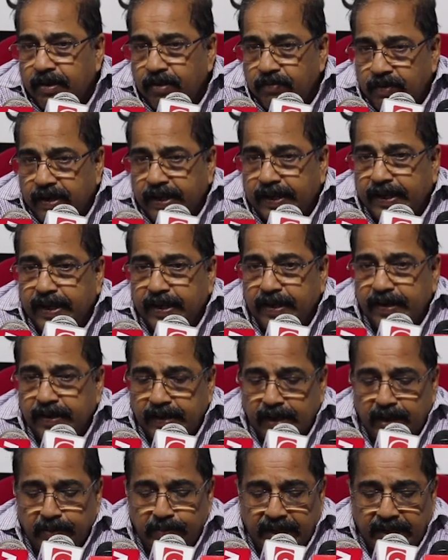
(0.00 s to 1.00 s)
அவ்வாறான
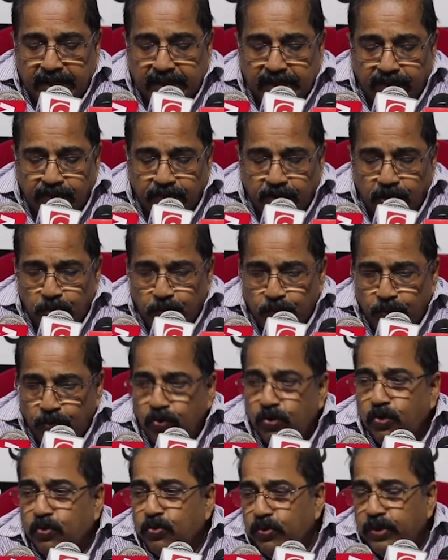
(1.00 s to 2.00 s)
நிலைமைகளுக்கு அவர்கள்
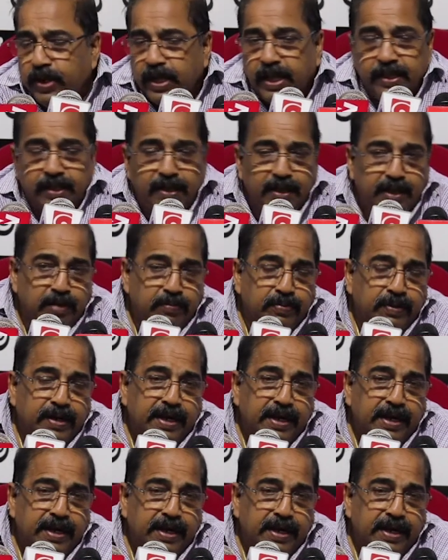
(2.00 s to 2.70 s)
போகக்கூடாது என்ற